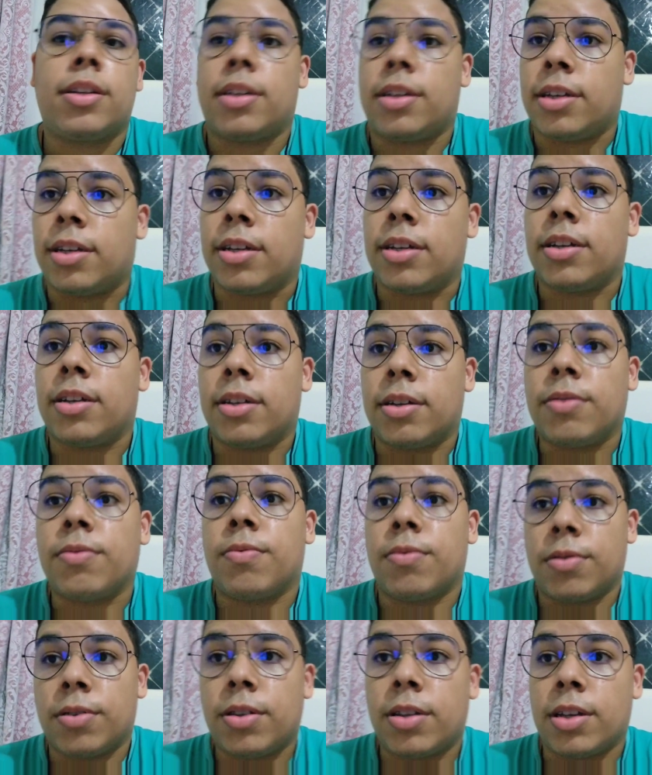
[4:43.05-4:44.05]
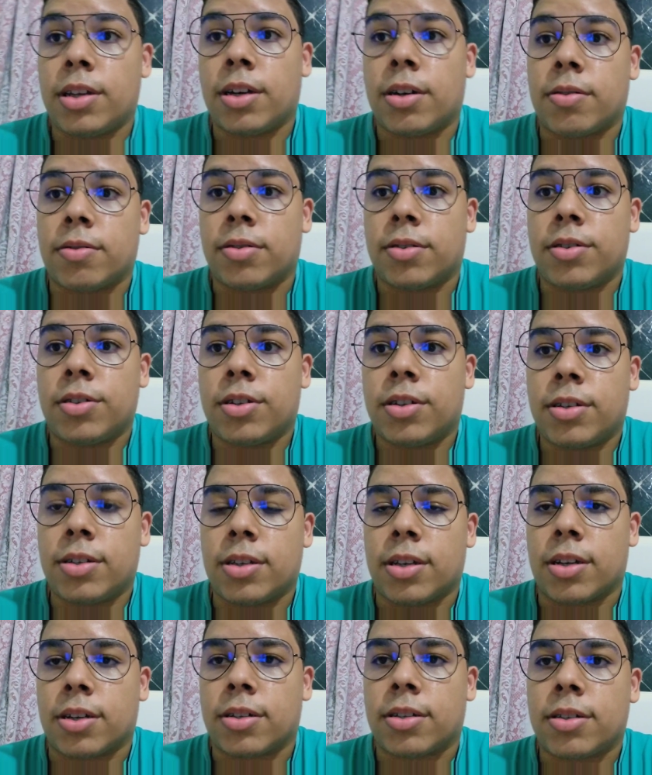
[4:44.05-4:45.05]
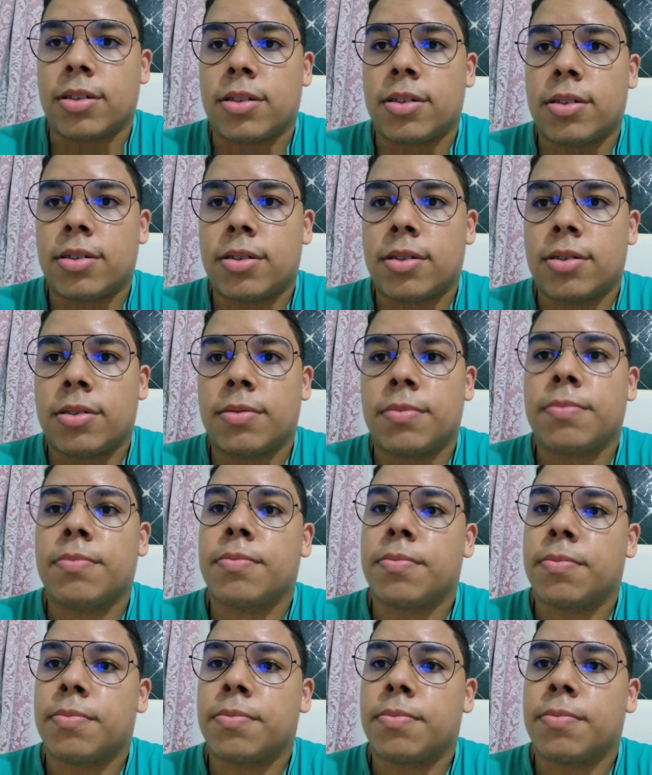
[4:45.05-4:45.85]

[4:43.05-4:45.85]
e eu vou ter aula de exatas.